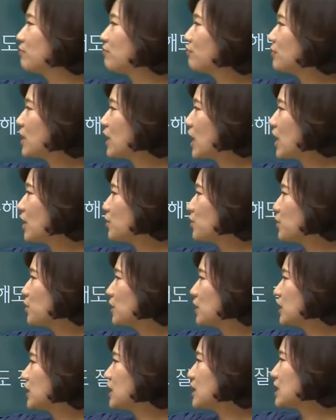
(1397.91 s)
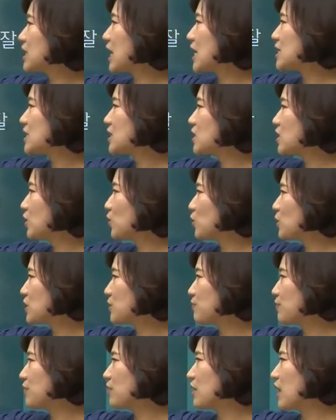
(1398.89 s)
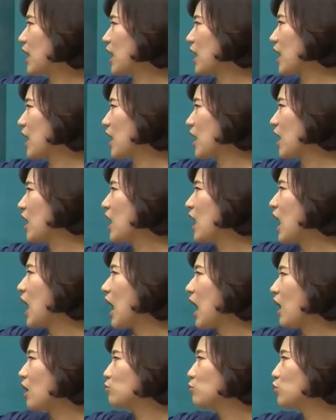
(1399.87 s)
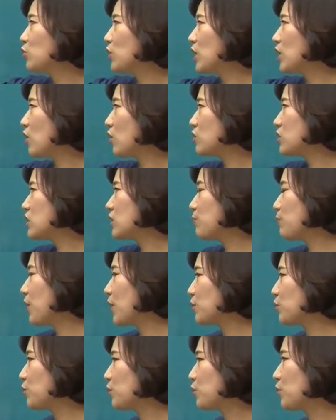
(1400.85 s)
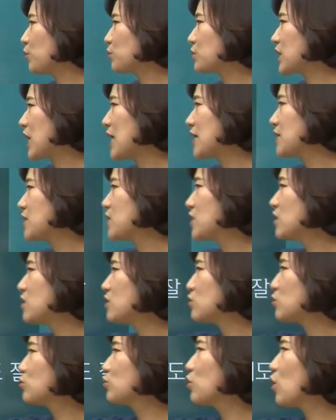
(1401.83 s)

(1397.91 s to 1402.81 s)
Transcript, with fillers: 피아노를 잘 치고 싶은데 아무리 연습해도 잘 칠 수